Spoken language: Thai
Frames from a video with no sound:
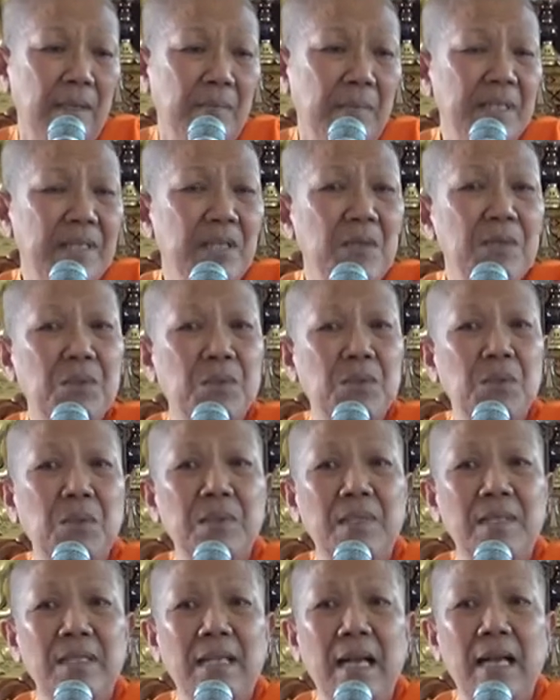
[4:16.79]
พระเจ้าสุโธ
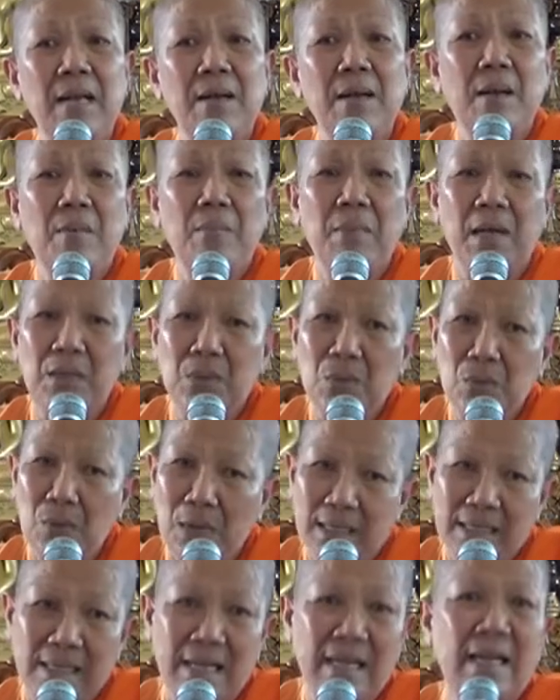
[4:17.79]
ธนะบรรลุ
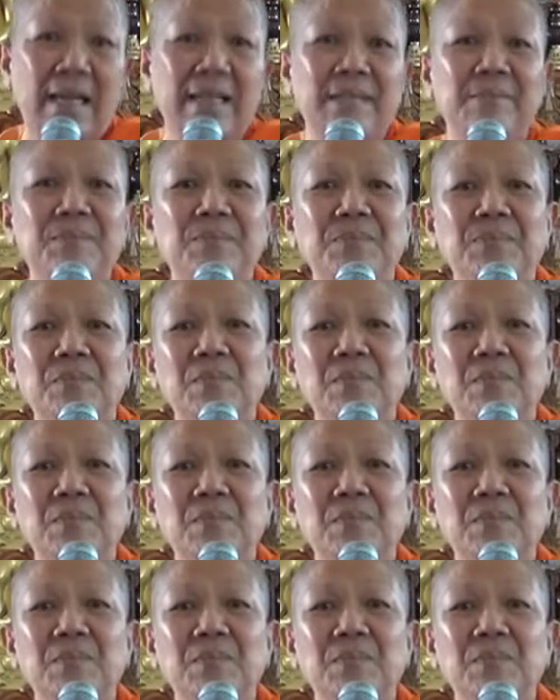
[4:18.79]
อรหันต์